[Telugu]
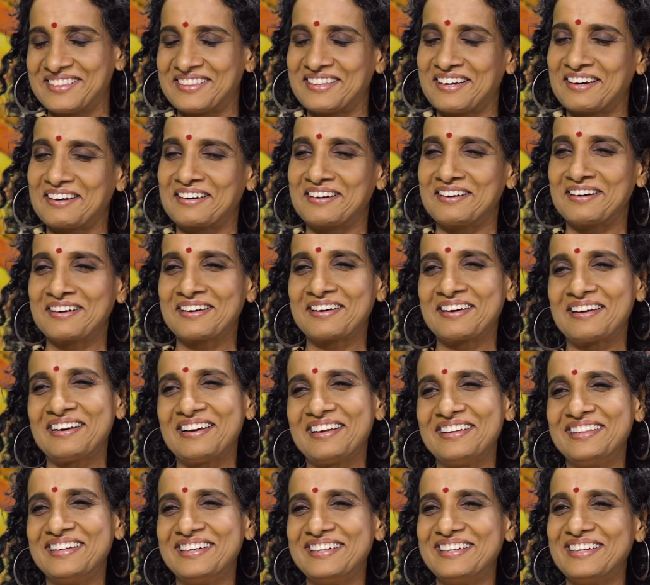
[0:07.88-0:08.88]

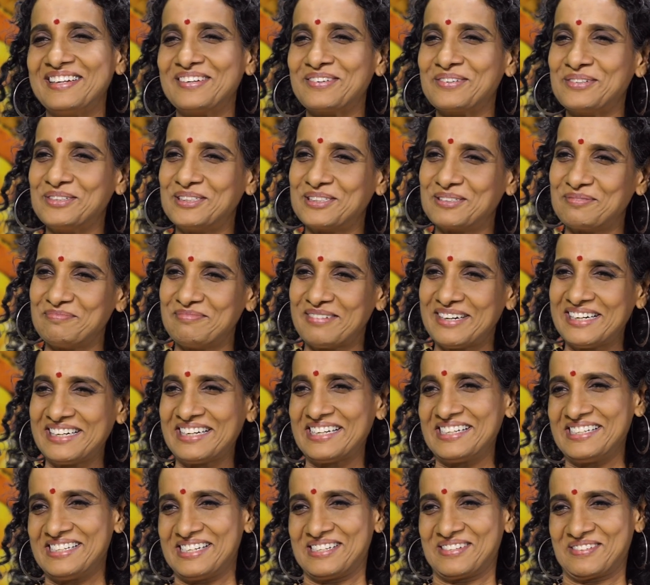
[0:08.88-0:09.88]
తగ్గక్కర్లేదండి కొంచెం
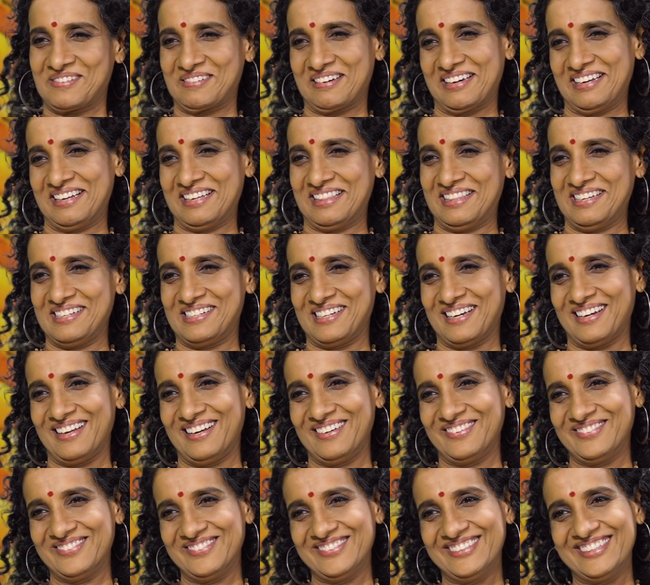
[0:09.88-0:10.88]
మెయింటైన్ చేసుకోగలిగితే
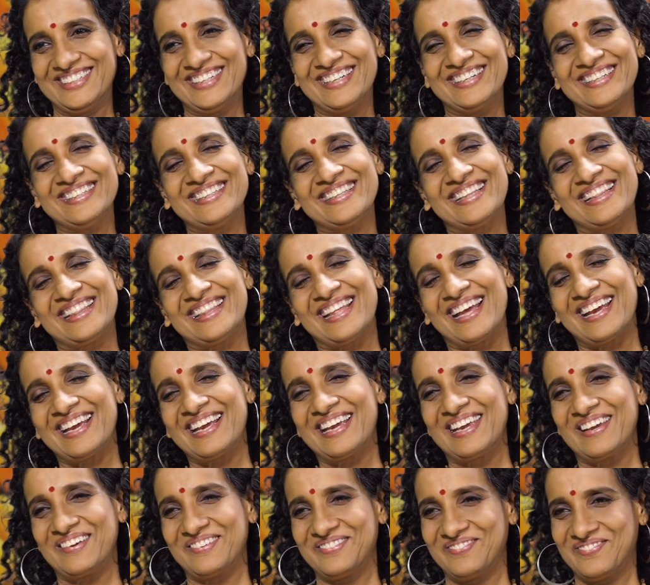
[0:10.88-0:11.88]
చాలు
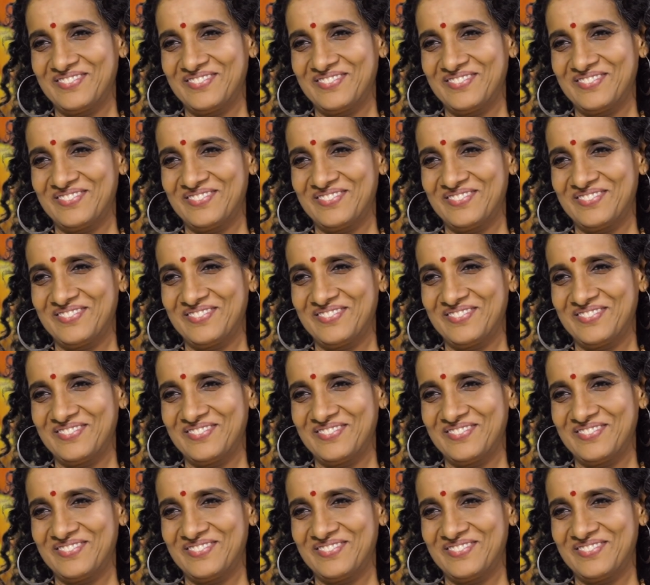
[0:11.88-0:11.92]
థ్యాంక్ యూ